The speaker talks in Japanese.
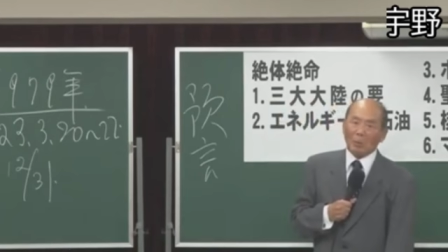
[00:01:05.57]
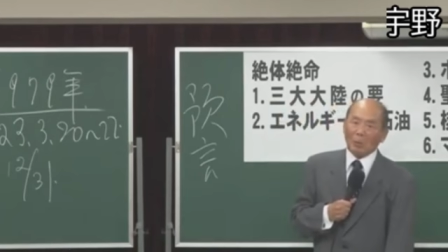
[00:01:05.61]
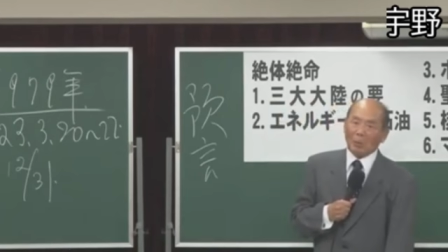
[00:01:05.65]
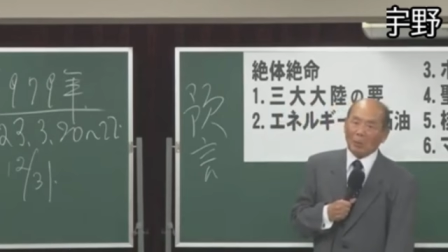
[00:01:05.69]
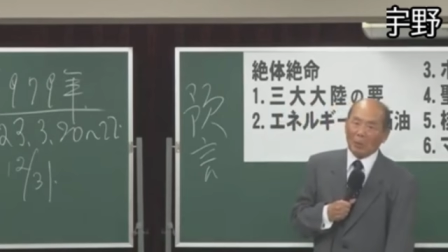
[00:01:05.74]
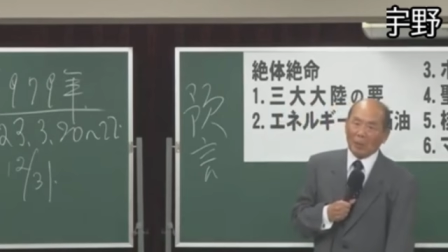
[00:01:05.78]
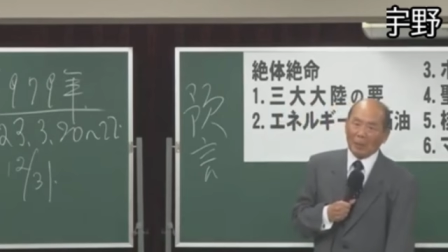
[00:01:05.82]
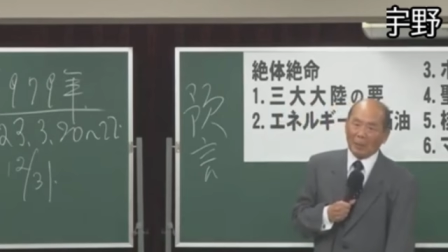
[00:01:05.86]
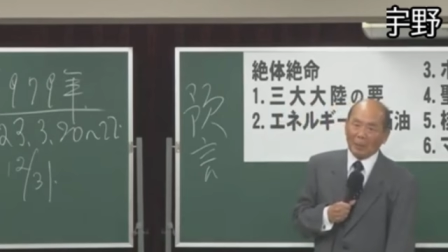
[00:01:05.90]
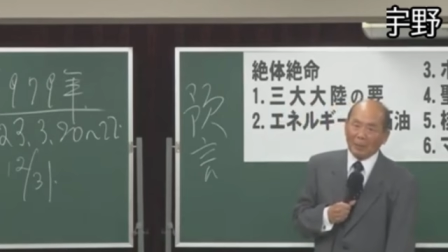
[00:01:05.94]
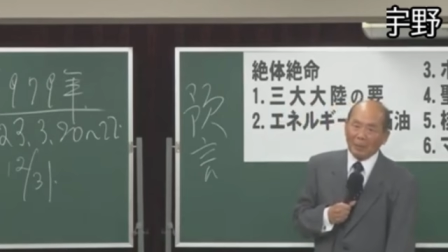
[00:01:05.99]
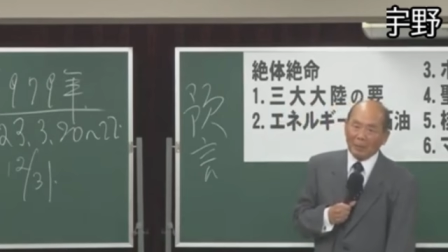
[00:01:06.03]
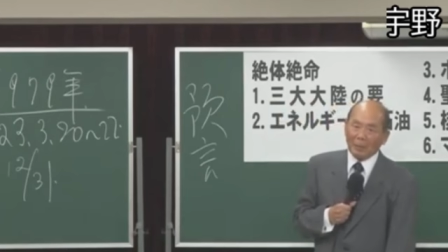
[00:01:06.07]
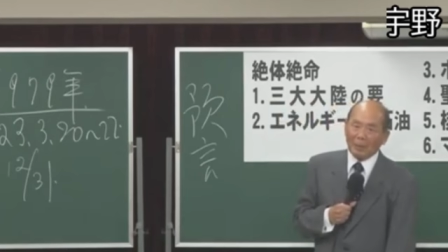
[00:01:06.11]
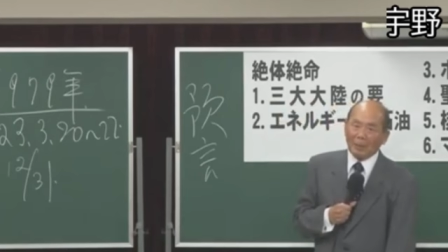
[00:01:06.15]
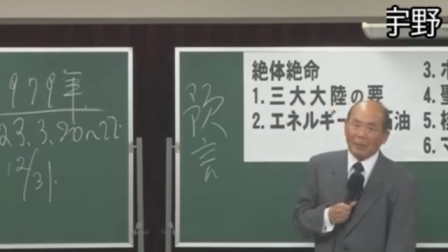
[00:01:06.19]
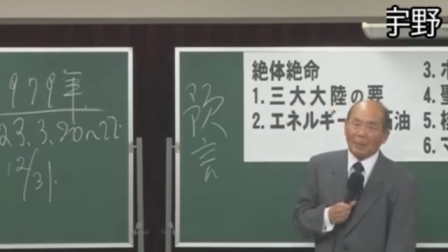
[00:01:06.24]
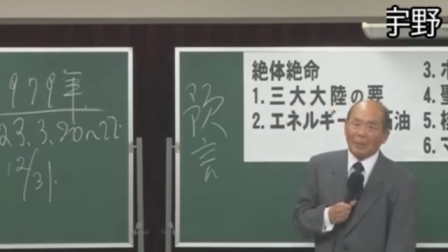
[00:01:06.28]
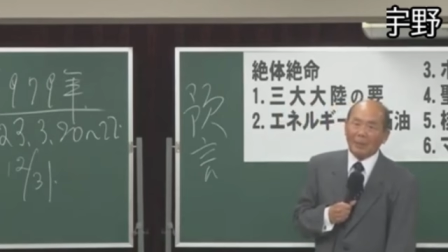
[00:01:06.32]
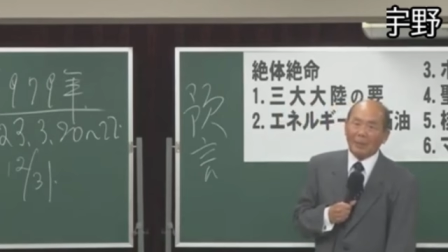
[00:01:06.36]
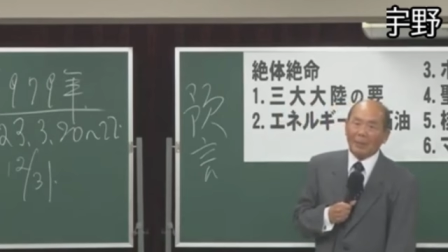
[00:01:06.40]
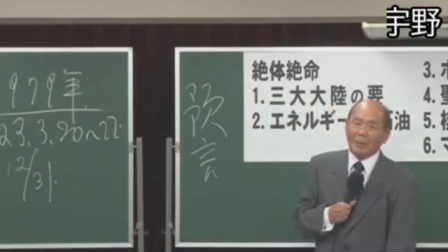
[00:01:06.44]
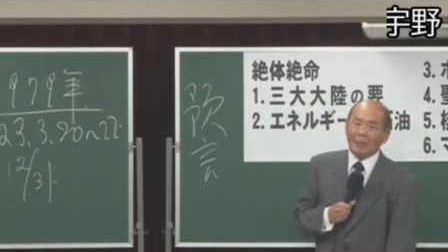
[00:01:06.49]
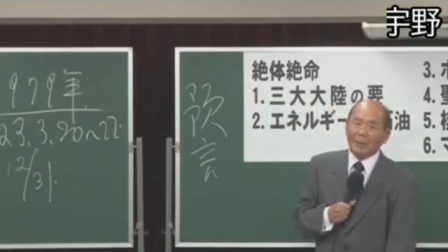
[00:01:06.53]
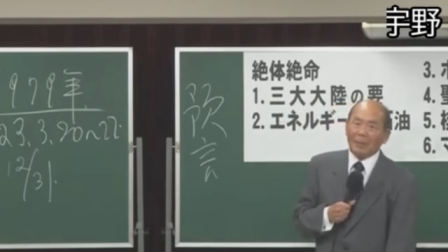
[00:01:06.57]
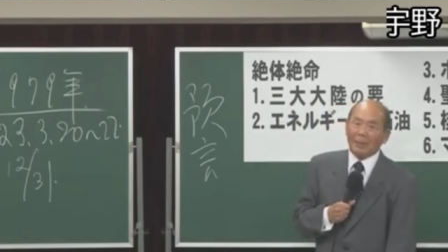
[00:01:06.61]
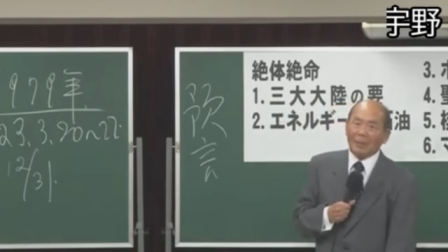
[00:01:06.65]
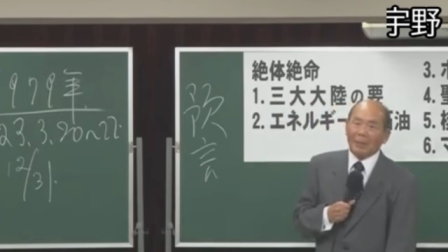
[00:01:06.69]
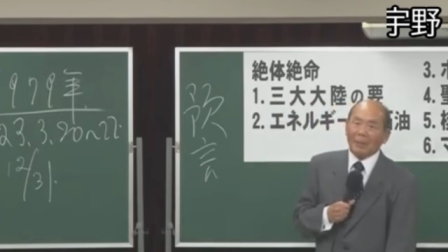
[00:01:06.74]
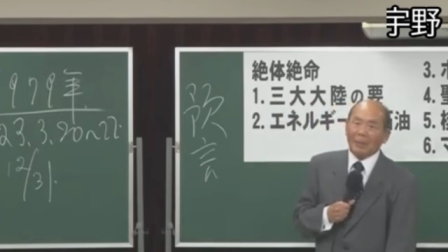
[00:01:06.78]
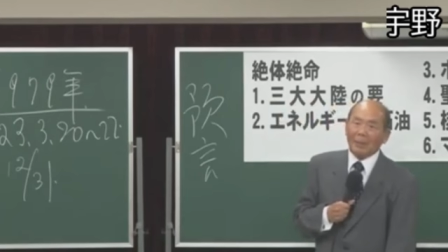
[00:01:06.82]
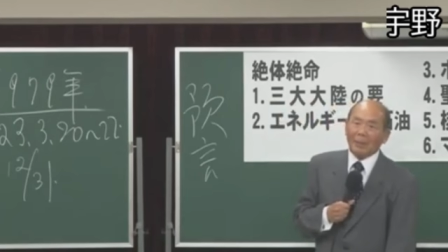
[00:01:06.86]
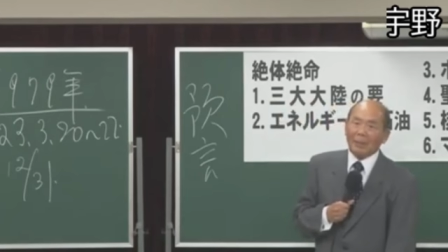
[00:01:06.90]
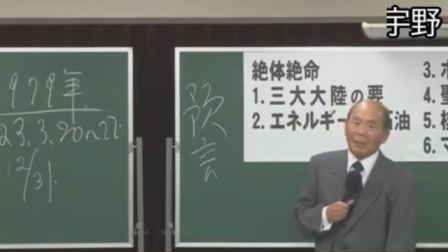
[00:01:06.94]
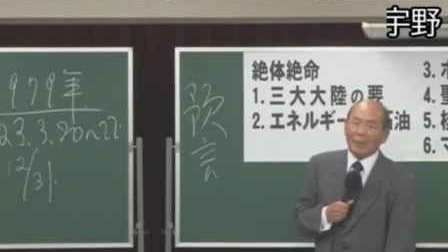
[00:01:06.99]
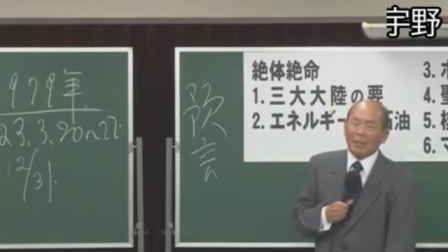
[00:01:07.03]
もいない
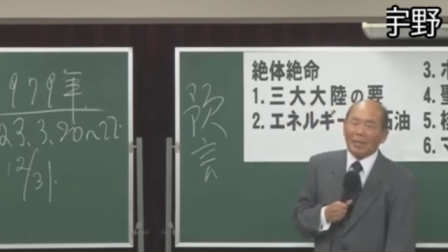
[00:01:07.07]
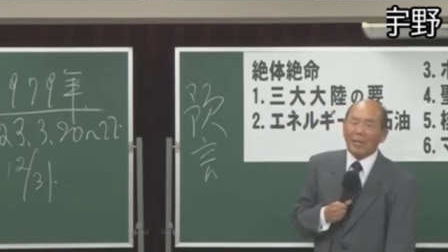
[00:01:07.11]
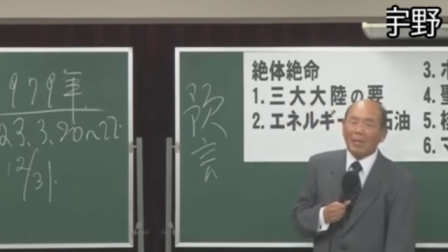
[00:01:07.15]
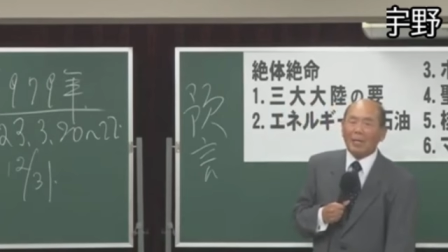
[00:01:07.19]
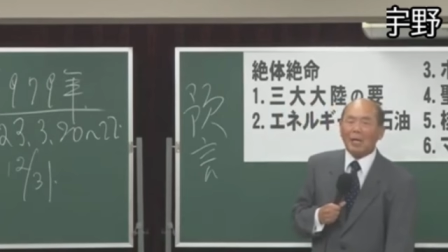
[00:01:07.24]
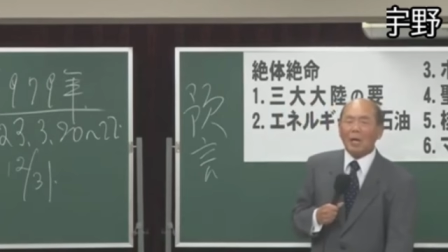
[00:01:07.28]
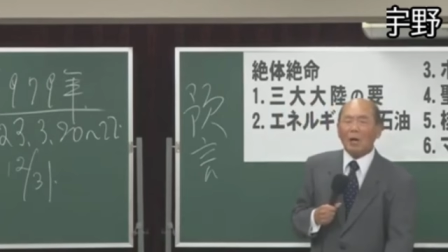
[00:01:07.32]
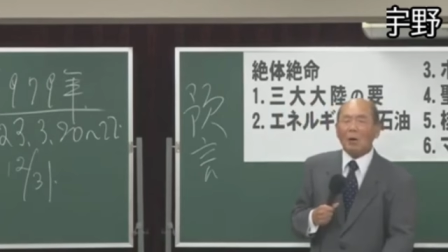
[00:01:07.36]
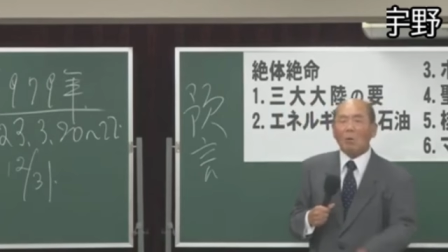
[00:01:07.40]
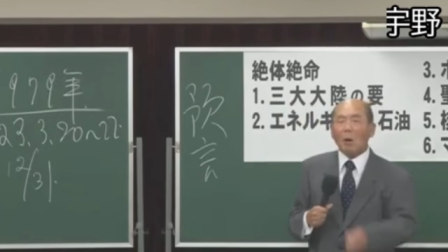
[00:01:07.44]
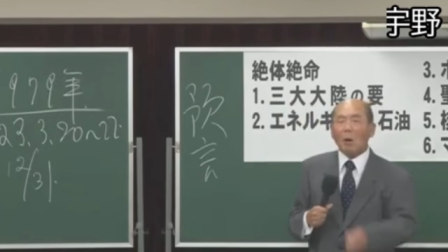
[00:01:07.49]
人間